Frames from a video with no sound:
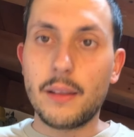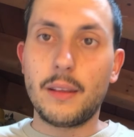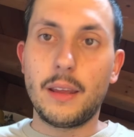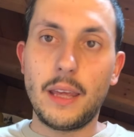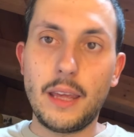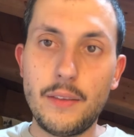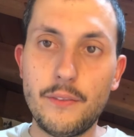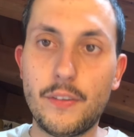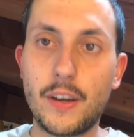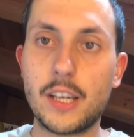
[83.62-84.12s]

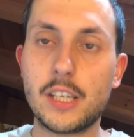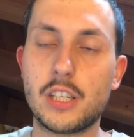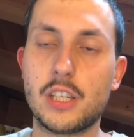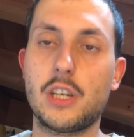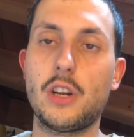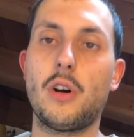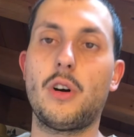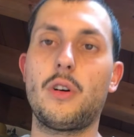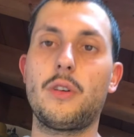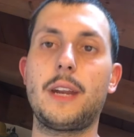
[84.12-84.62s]
in
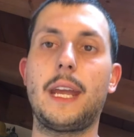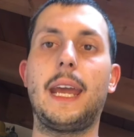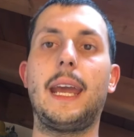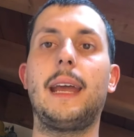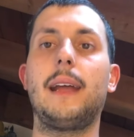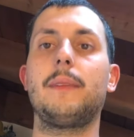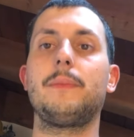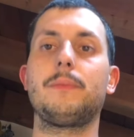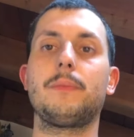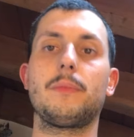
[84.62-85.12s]

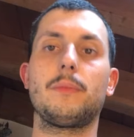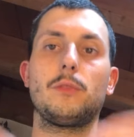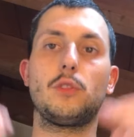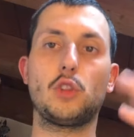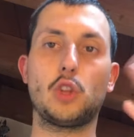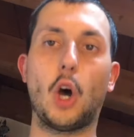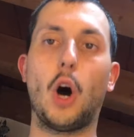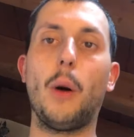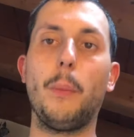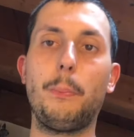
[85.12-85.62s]
versione
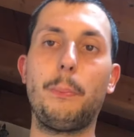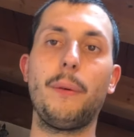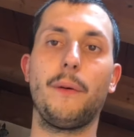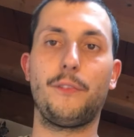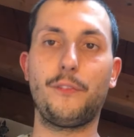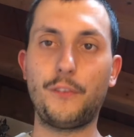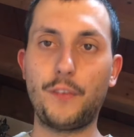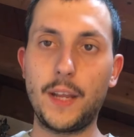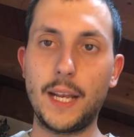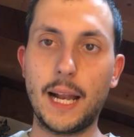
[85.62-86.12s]
top,
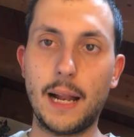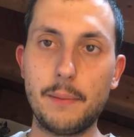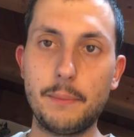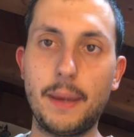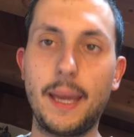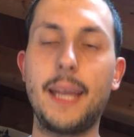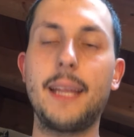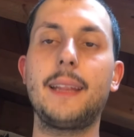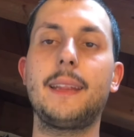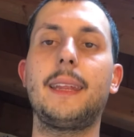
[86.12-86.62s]

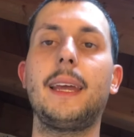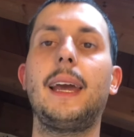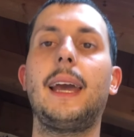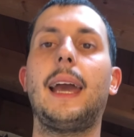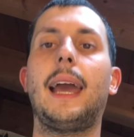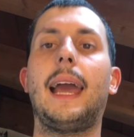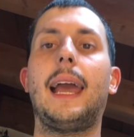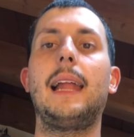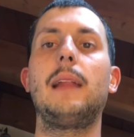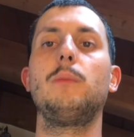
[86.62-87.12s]

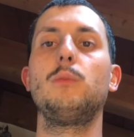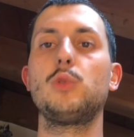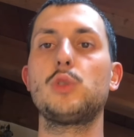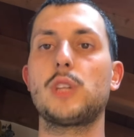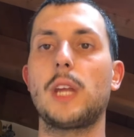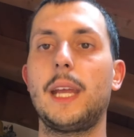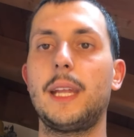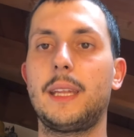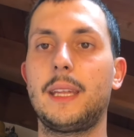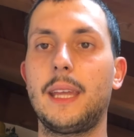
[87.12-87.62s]
finalmente è il
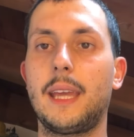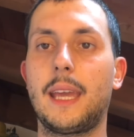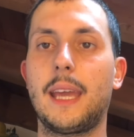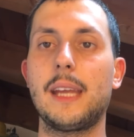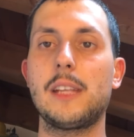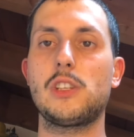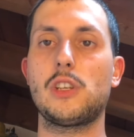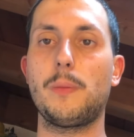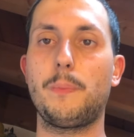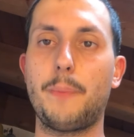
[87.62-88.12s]
Musetti
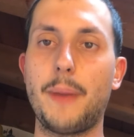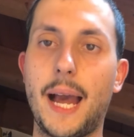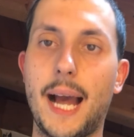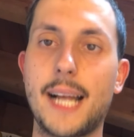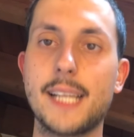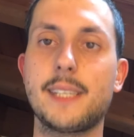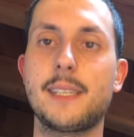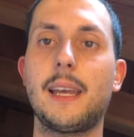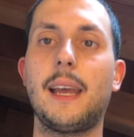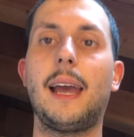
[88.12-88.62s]
che ci
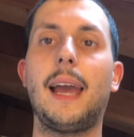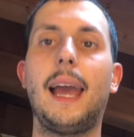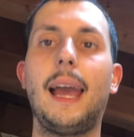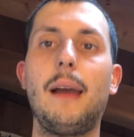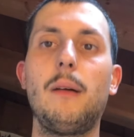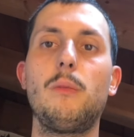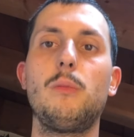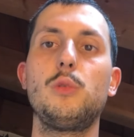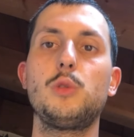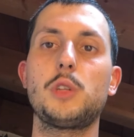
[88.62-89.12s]
piace, è
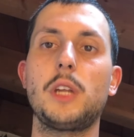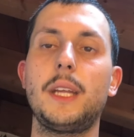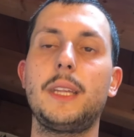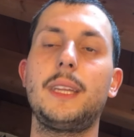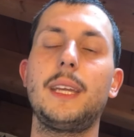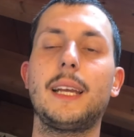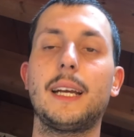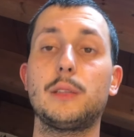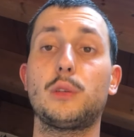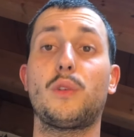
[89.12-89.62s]
un
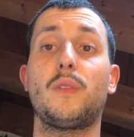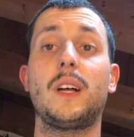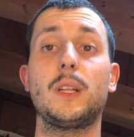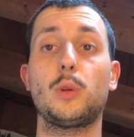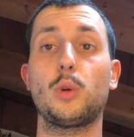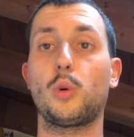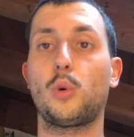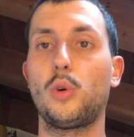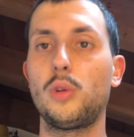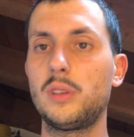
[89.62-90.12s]
Musetti che ha
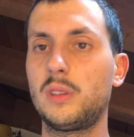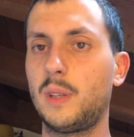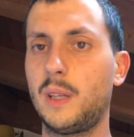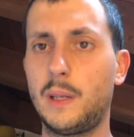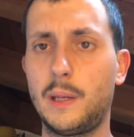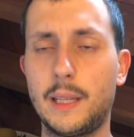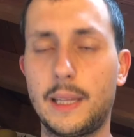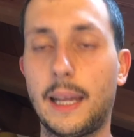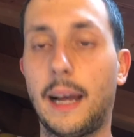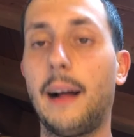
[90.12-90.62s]
trovato
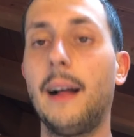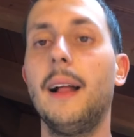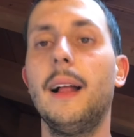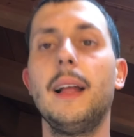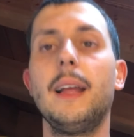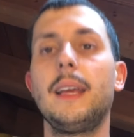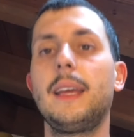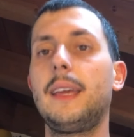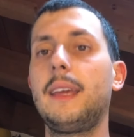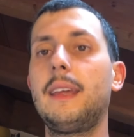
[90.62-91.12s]
continuità.
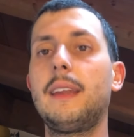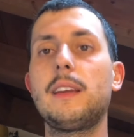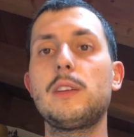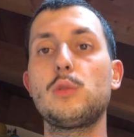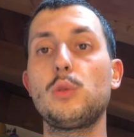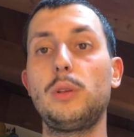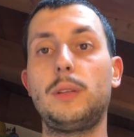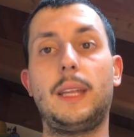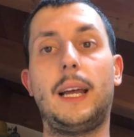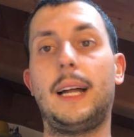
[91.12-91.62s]
I
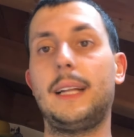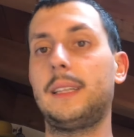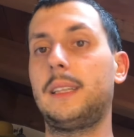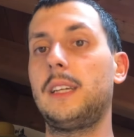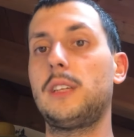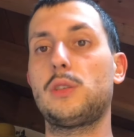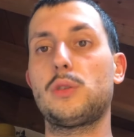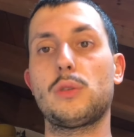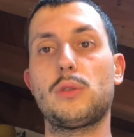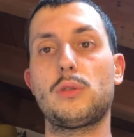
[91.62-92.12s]

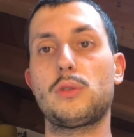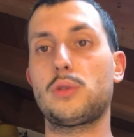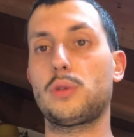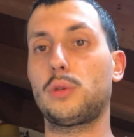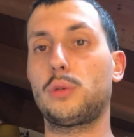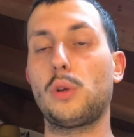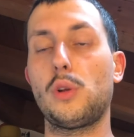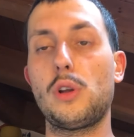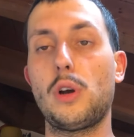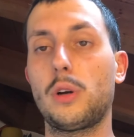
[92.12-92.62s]
risultati sono
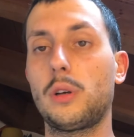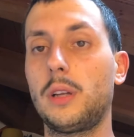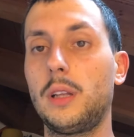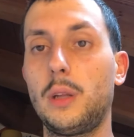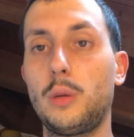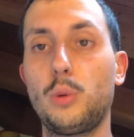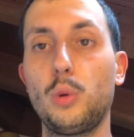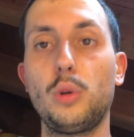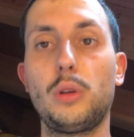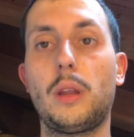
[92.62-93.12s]
sotto gli occhi
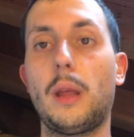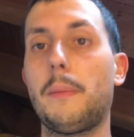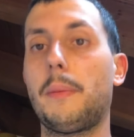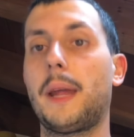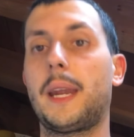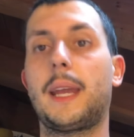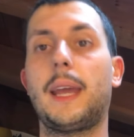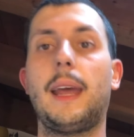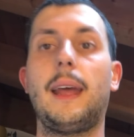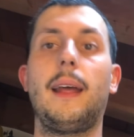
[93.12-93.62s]
di tutti
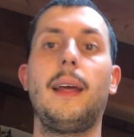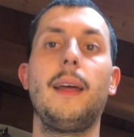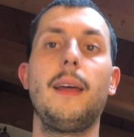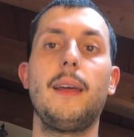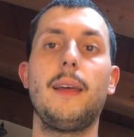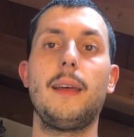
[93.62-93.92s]
perché